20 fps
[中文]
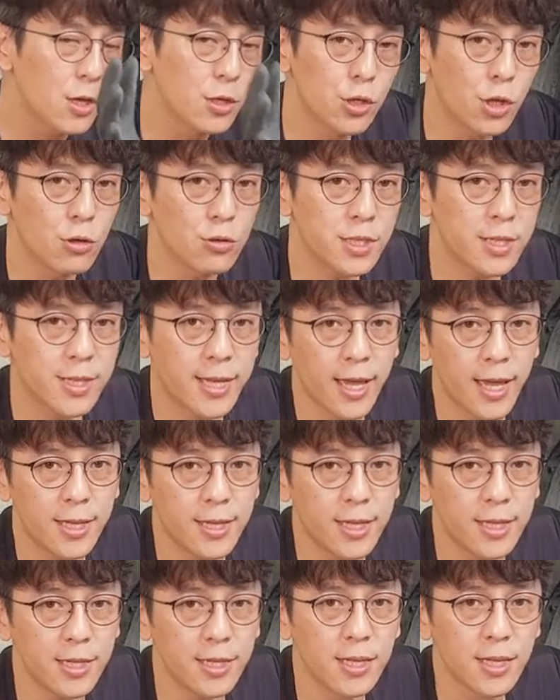都是 K
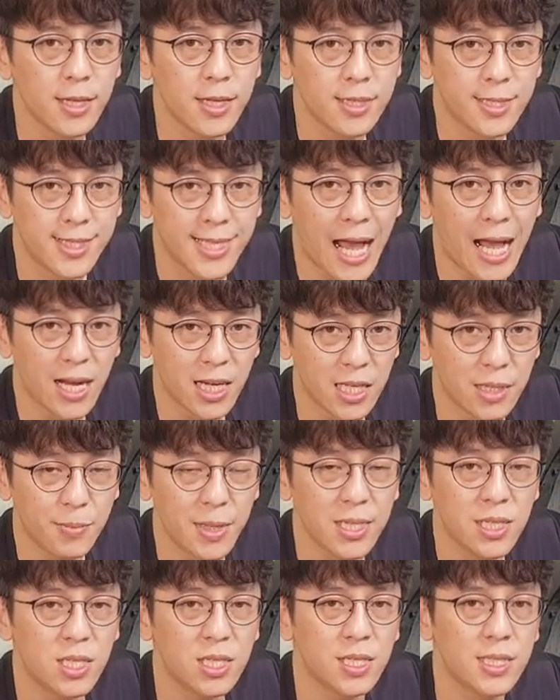T 厂里
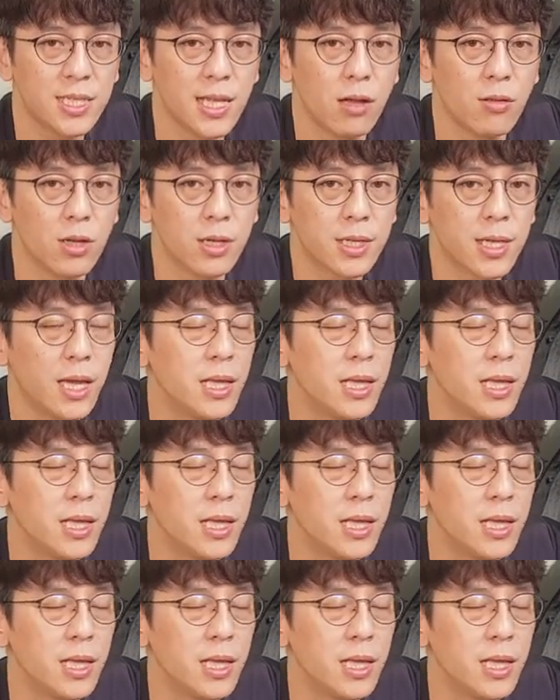面制造的。